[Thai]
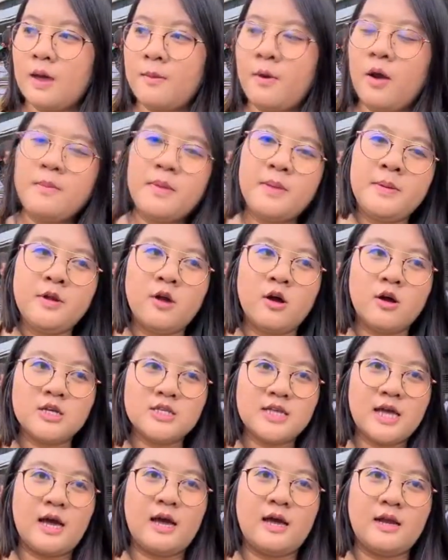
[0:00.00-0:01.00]
พ่อแม่พี่น้อง
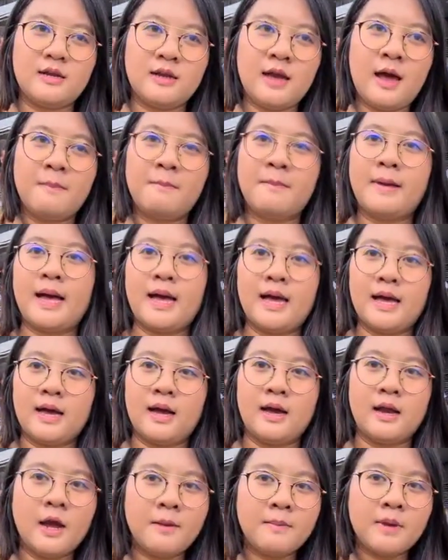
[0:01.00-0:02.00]
ก็จะทำมา
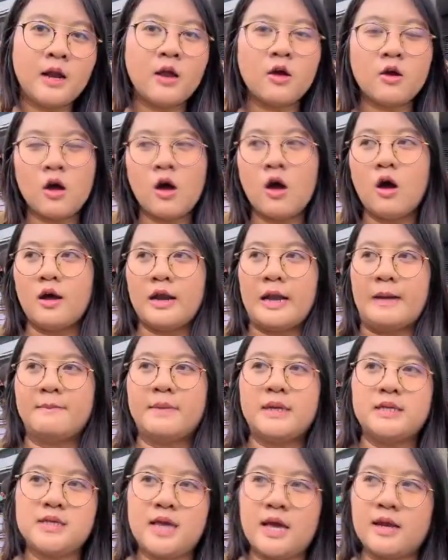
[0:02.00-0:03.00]
ค่ะทำมาแล้วก็
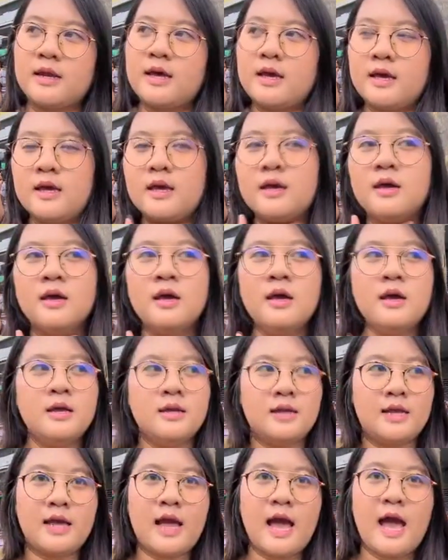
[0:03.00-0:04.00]
นำมาแจกใน
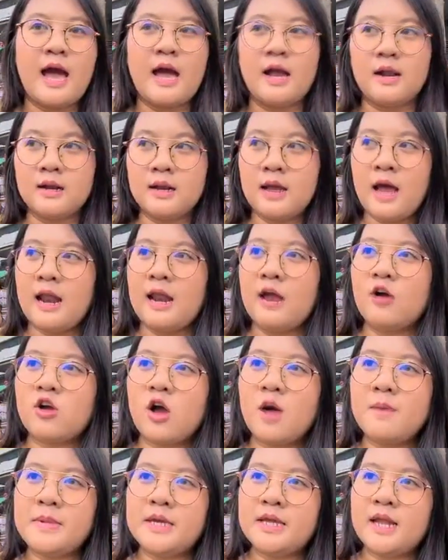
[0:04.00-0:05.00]
ในงานทางเรา
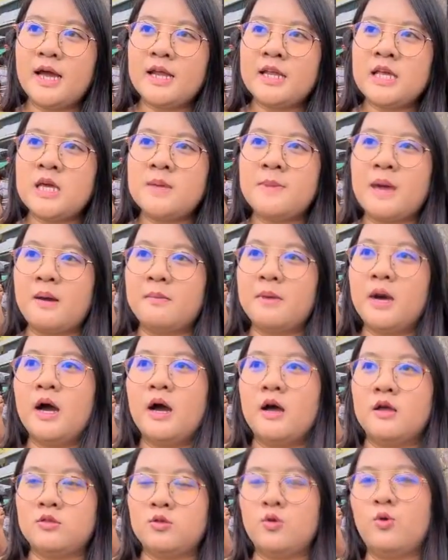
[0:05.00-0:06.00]
ก็มีหน้าที่แบบ
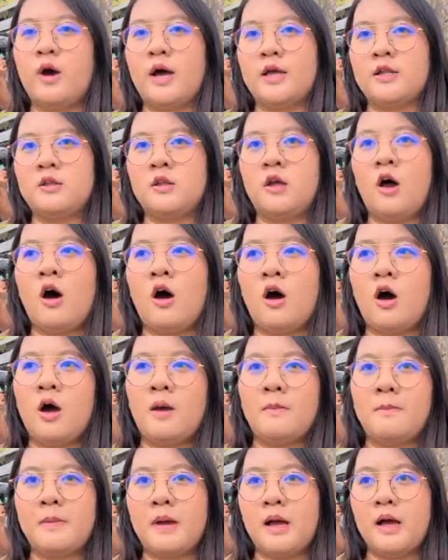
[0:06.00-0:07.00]
ตรวจสอ
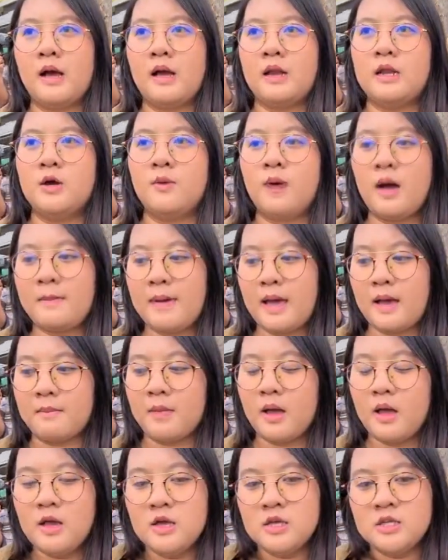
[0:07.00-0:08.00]
บอหรือว่าแบบ
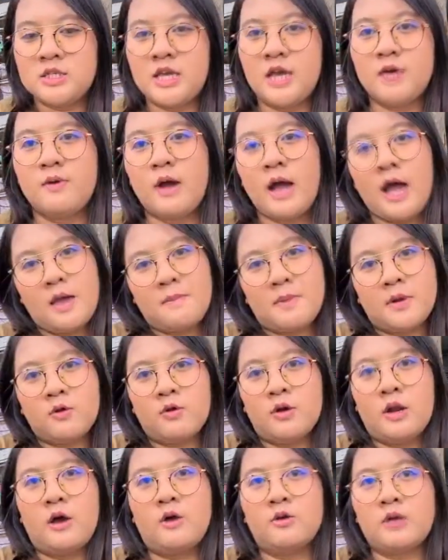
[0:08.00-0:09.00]
เช็คว่าใครเป็น
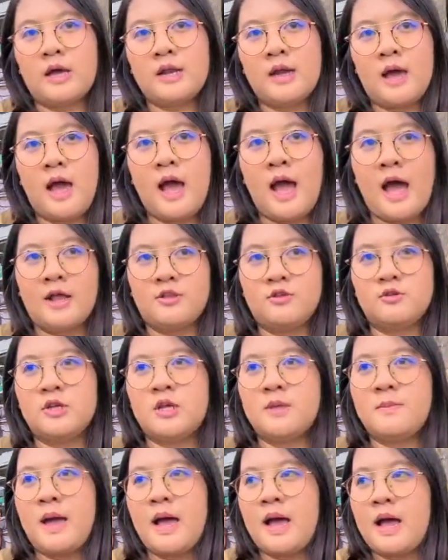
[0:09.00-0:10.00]
คนเอาอาหารตรง
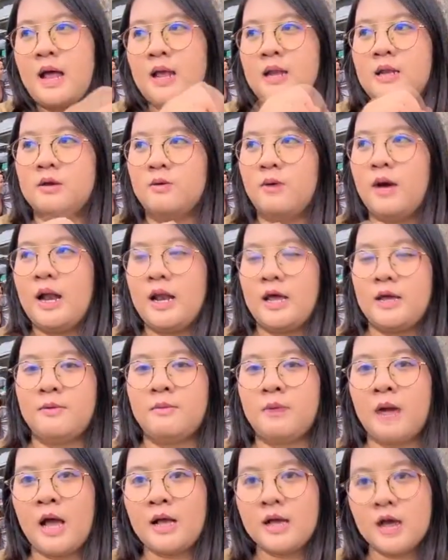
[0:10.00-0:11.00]
นี้มา หรือว่าอะไร
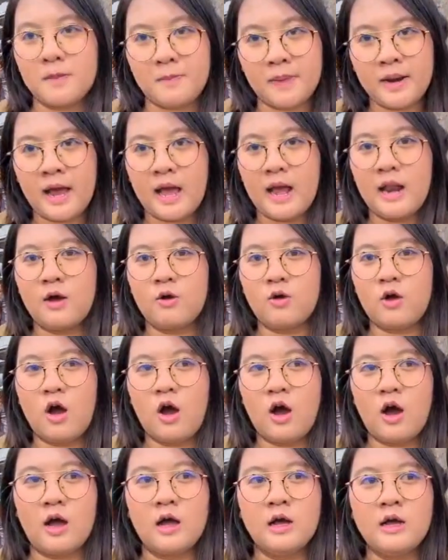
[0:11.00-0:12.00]
ถ้าเกิดปัญหาเรา
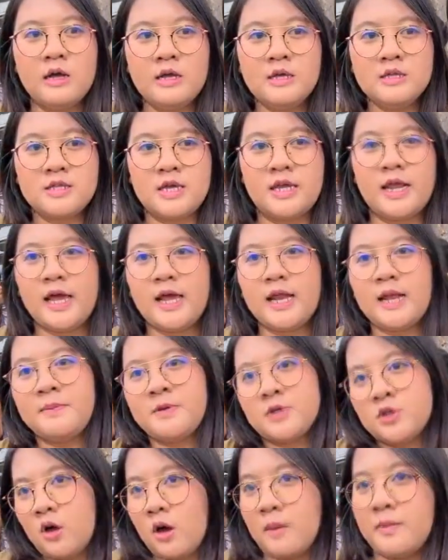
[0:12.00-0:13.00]
ก็จะได้รับ
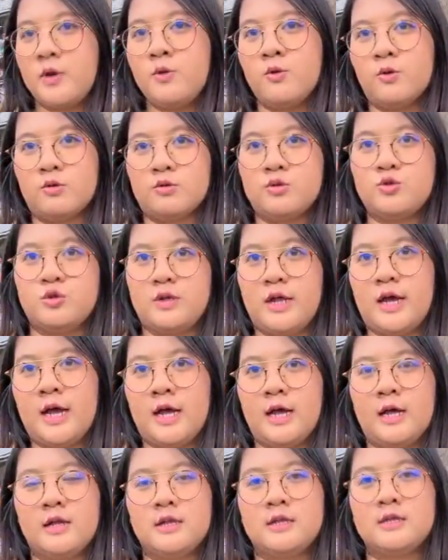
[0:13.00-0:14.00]
ผิดชอบได้ถูกจุดนะคะ